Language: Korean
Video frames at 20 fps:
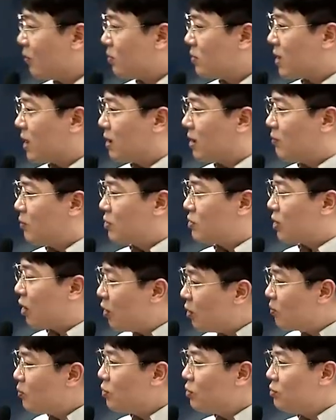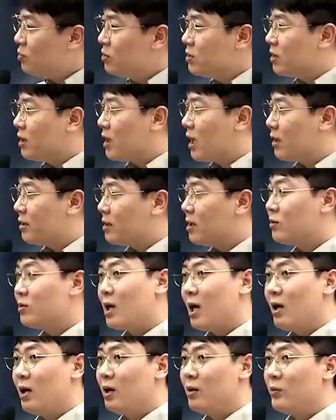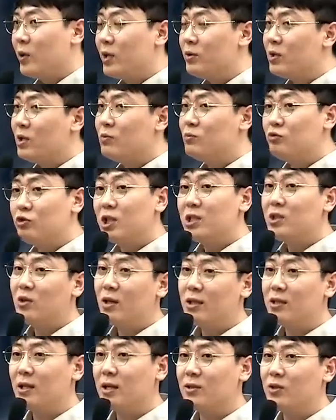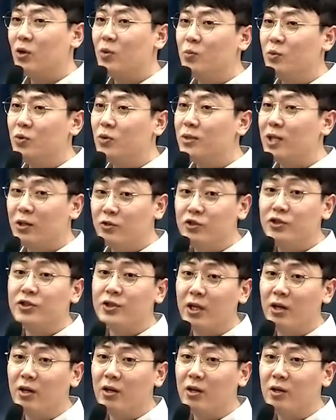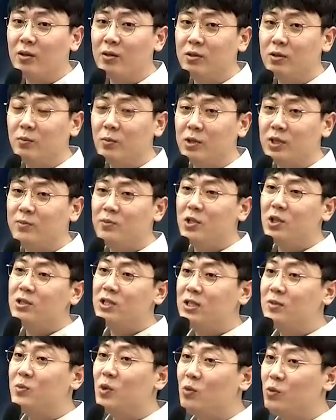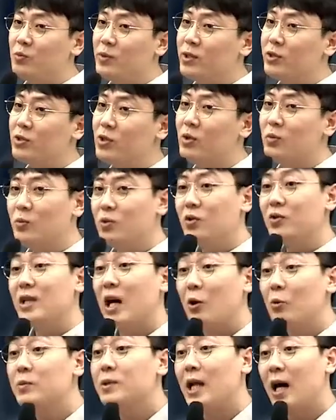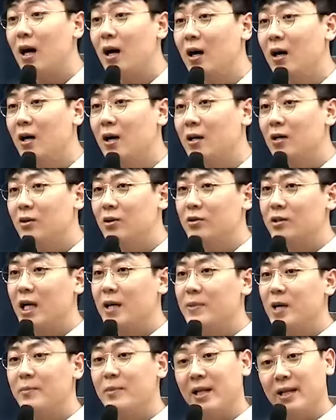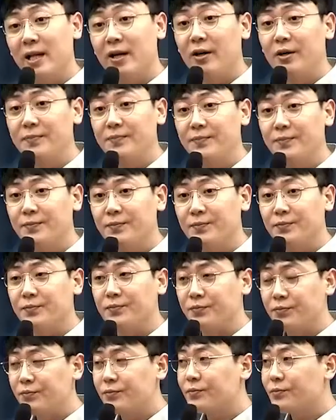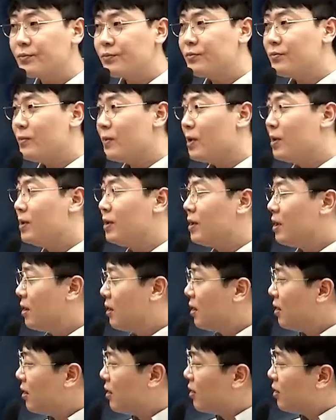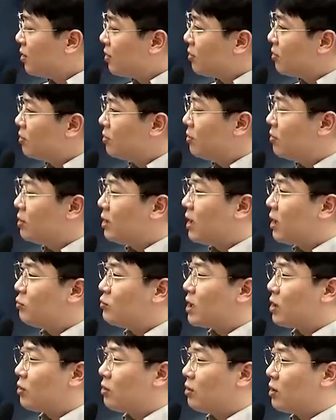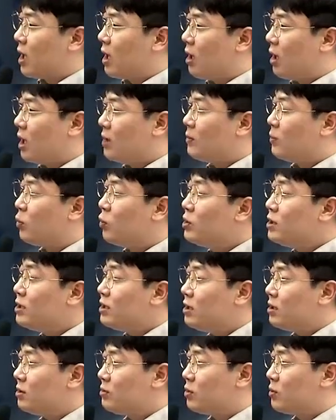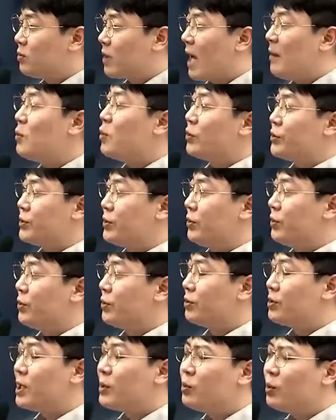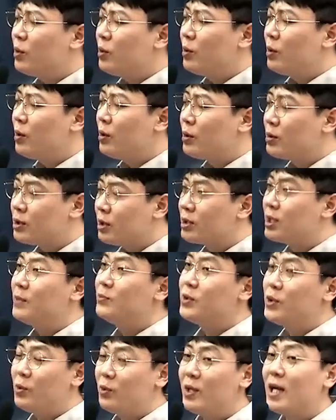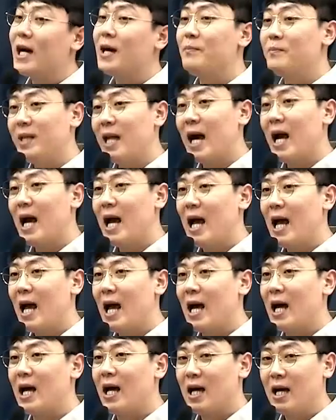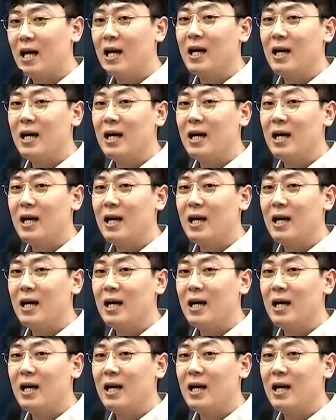자기가 뭐 처음 보는 게 나왔다거나, 뭐 행정은 무한정하니까 처음 보는 거 나올 수 있어요. 이건 뭐 십 년, 이십 년 공부해도 처음 보는 거 나옵니다. 그런 건 대비하면 안 돼요. 음. 그런 게 나온다거나, 아니면 본인이 좀 까먹었어. 그래도 정답률이 올라갑니다. 아,